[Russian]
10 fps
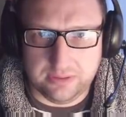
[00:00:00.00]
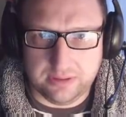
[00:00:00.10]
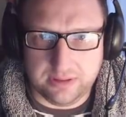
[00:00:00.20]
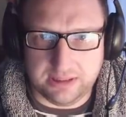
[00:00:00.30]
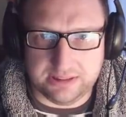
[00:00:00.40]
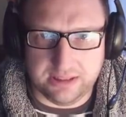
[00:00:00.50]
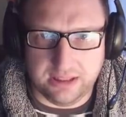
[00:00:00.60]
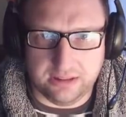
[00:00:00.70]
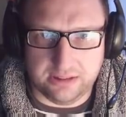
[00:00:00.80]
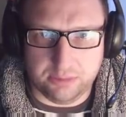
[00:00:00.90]
как
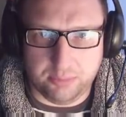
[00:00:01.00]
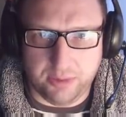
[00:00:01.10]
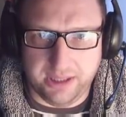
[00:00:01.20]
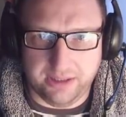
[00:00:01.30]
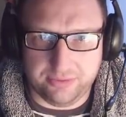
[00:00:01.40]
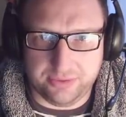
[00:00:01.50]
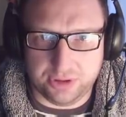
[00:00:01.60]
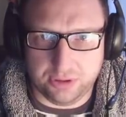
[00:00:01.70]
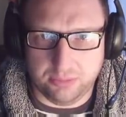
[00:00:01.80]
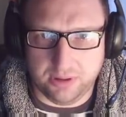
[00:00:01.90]
сыграл этот парень,
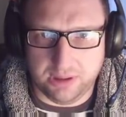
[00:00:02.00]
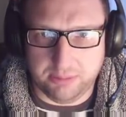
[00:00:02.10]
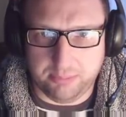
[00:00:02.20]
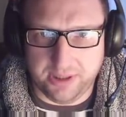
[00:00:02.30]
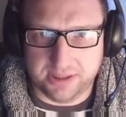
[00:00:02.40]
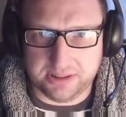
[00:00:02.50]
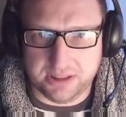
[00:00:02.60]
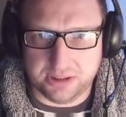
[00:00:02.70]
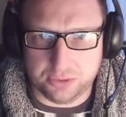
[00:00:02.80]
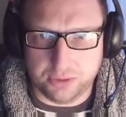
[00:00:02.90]
все было
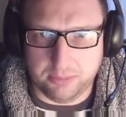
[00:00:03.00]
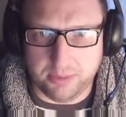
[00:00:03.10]
предсказуемо.